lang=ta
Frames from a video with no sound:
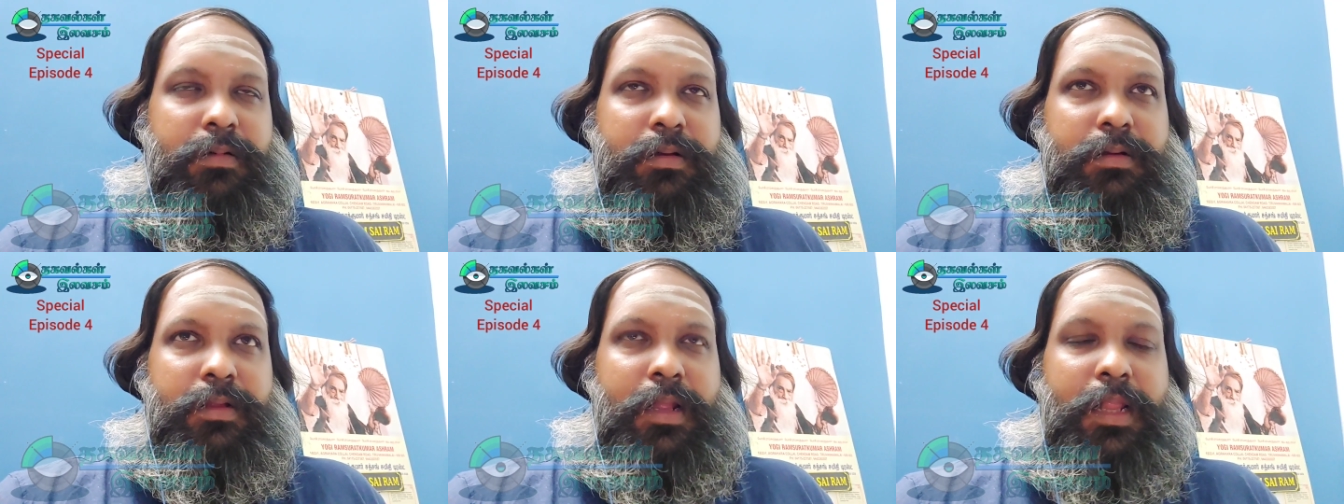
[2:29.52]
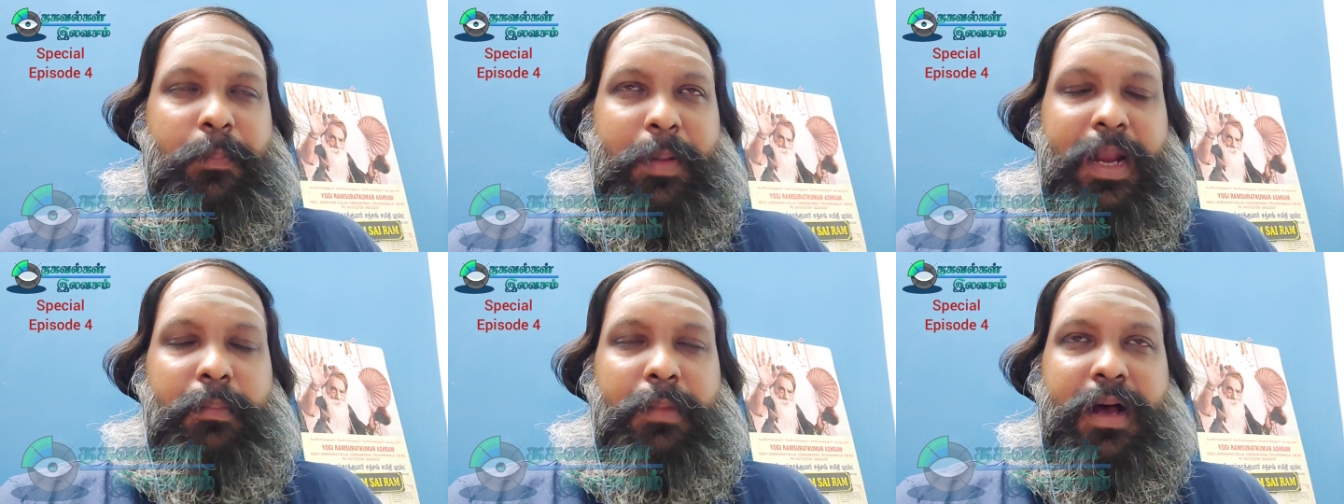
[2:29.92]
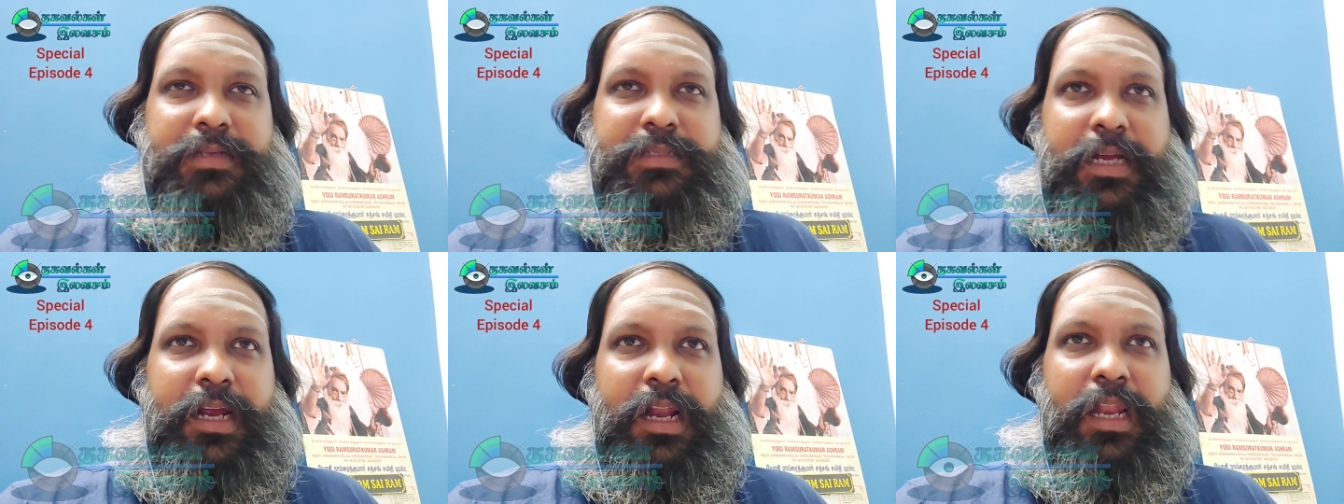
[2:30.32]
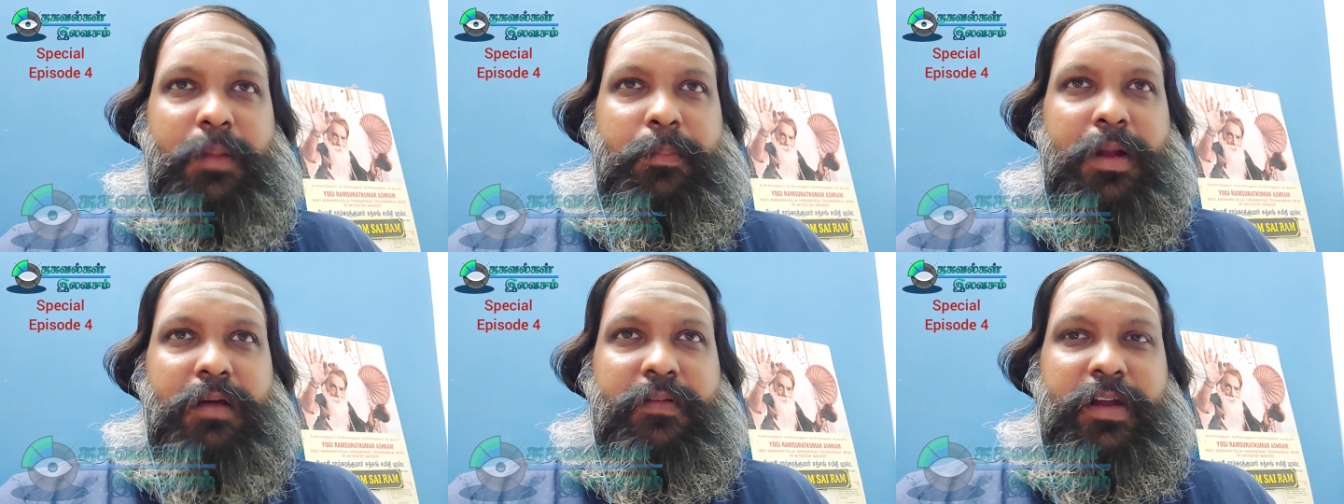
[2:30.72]
அதாவது பல மாதங்களில்
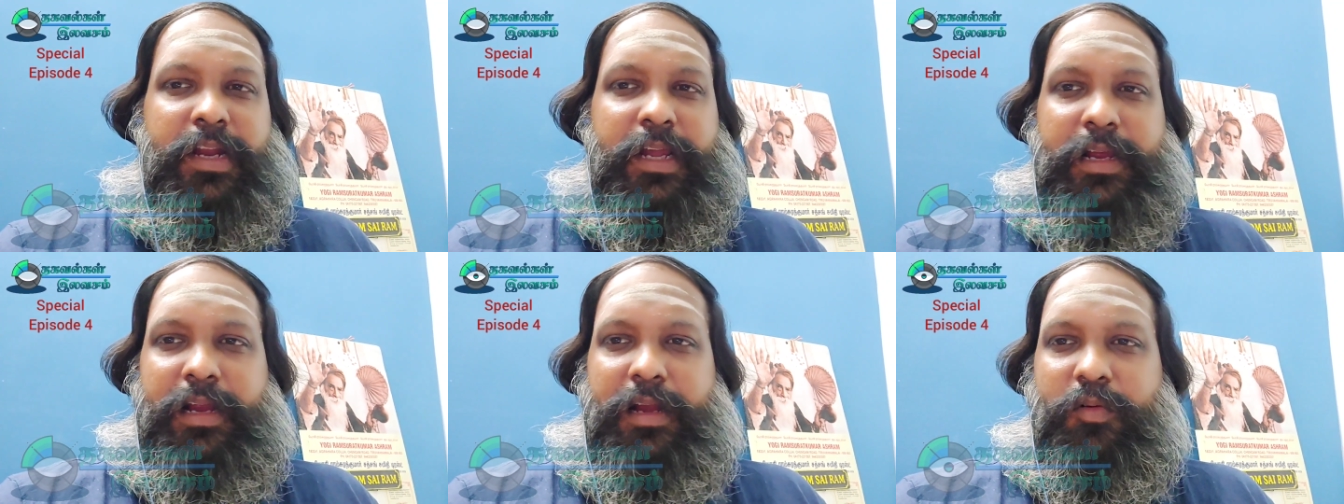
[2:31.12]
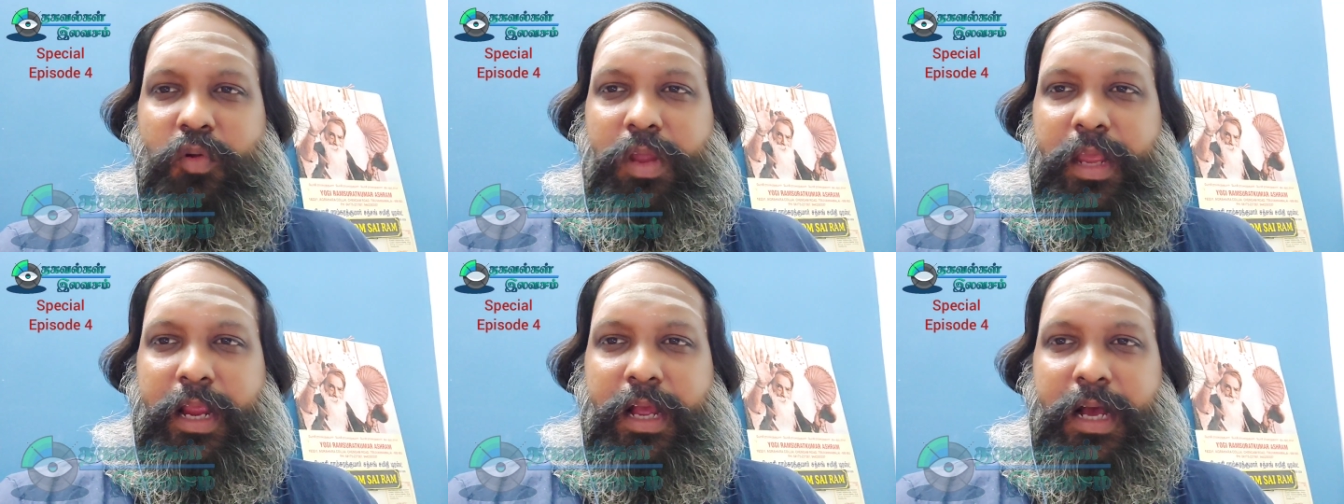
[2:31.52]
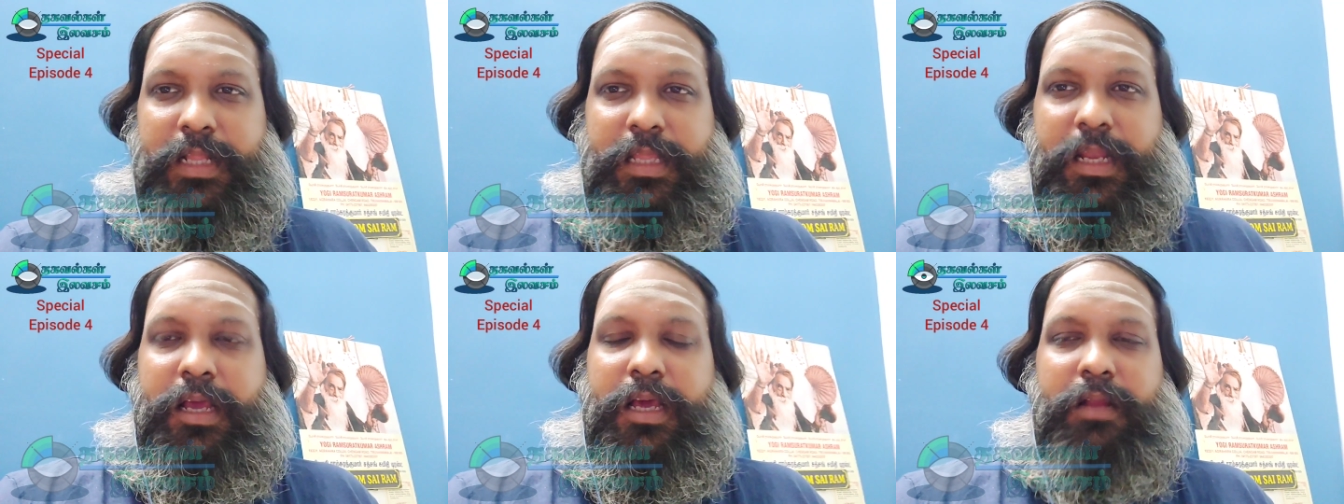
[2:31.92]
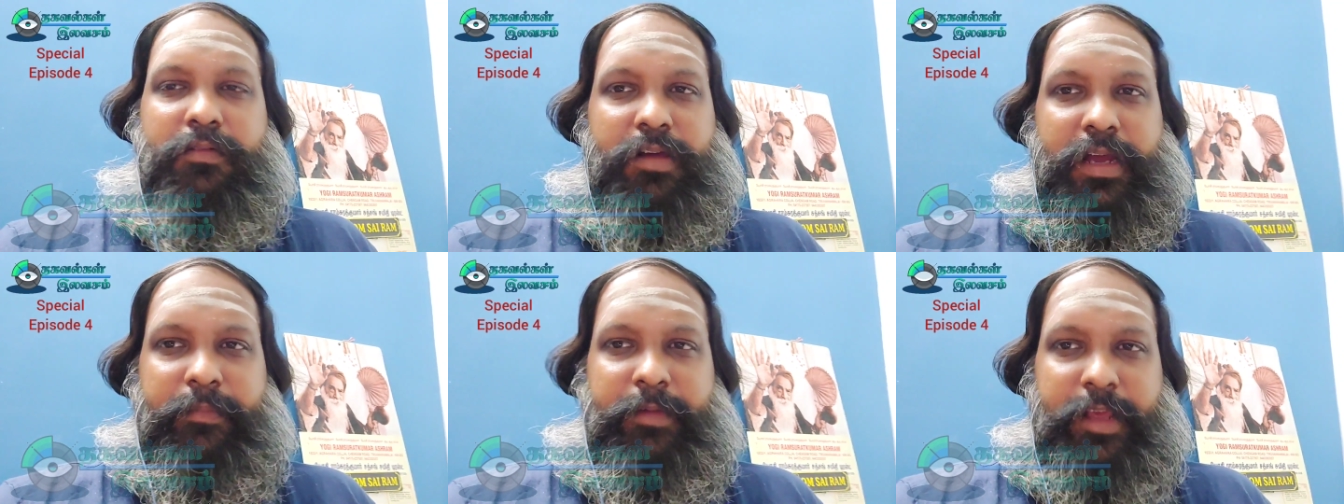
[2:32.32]
பல வருடங்கள் குளிக்காத
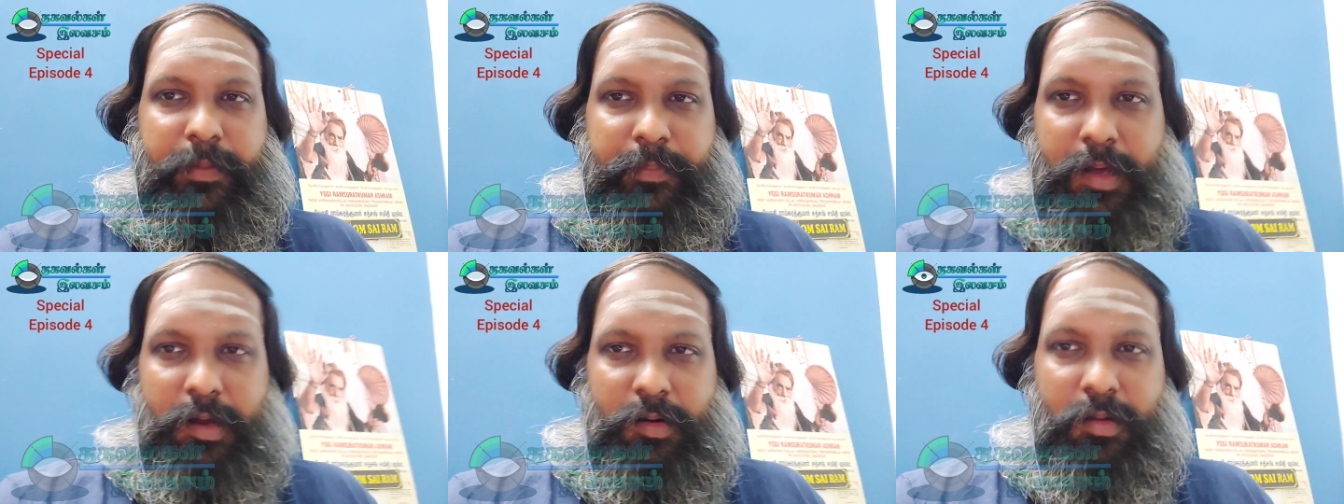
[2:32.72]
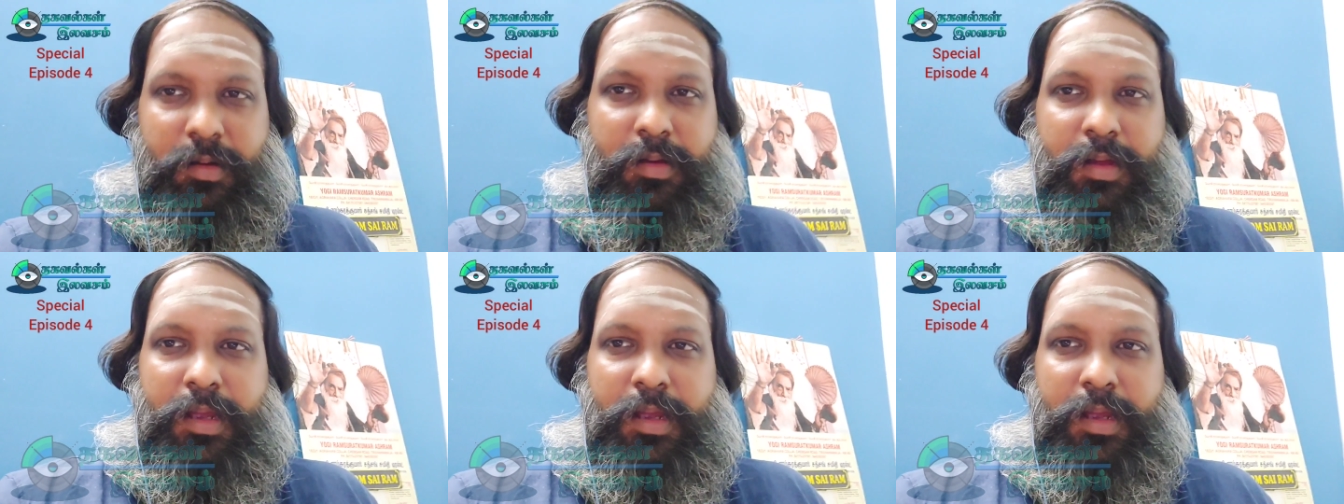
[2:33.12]
இருக்கிறவங்க எப்படி இருப்பாங்களோ